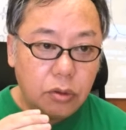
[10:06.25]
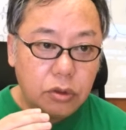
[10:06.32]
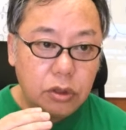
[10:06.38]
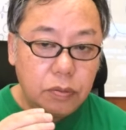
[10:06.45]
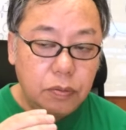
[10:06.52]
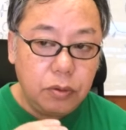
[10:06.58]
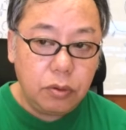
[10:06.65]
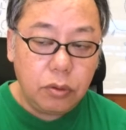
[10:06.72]

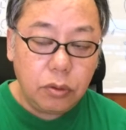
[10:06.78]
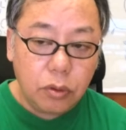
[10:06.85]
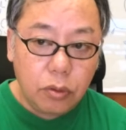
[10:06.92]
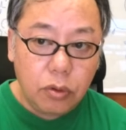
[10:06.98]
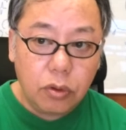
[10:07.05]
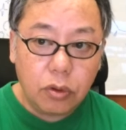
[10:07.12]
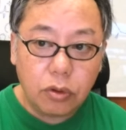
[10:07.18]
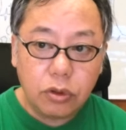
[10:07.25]
自分
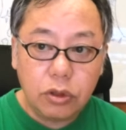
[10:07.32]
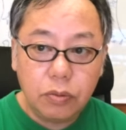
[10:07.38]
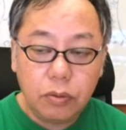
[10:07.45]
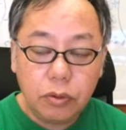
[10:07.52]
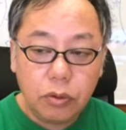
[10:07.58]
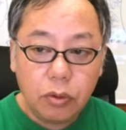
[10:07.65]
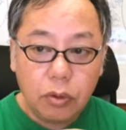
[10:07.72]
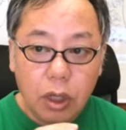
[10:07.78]
と自
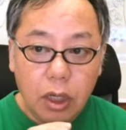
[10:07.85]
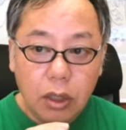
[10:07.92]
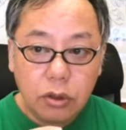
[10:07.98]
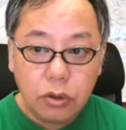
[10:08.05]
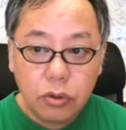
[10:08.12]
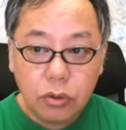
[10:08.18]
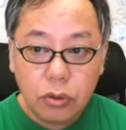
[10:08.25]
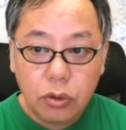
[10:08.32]
分の
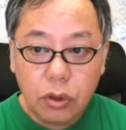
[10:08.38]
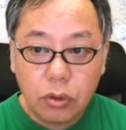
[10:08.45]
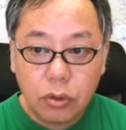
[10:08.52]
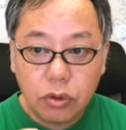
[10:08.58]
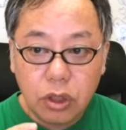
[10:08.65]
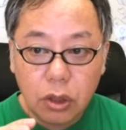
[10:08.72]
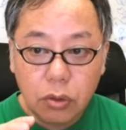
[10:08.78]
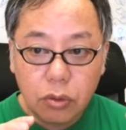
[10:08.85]
感情っていうの
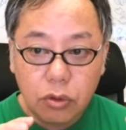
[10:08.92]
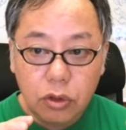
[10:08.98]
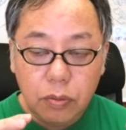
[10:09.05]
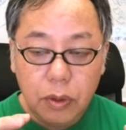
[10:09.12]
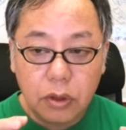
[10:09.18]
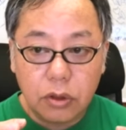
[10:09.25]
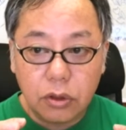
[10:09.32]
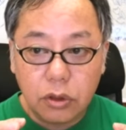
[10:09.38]
をちゃんと区
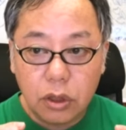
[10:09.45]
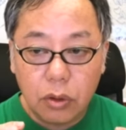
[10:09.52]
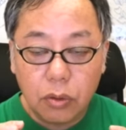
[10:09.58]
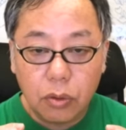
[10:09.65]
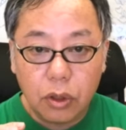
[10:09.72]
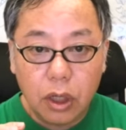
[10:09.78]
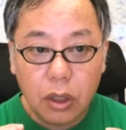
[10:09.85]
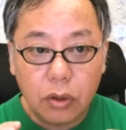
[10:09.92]
別して
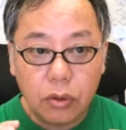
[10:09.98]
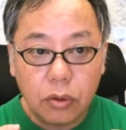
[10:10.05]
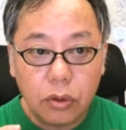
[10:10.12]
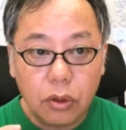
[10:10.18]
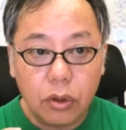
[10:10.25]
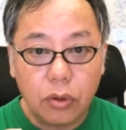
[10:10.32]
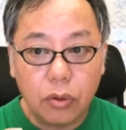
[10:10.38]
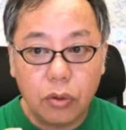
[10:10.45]
捉え
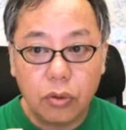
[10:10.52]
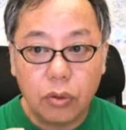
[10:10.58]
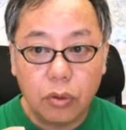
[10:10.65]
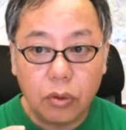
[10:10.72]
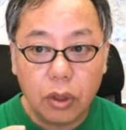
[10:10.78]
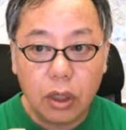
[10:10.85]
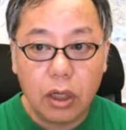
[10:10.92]
るっていうこと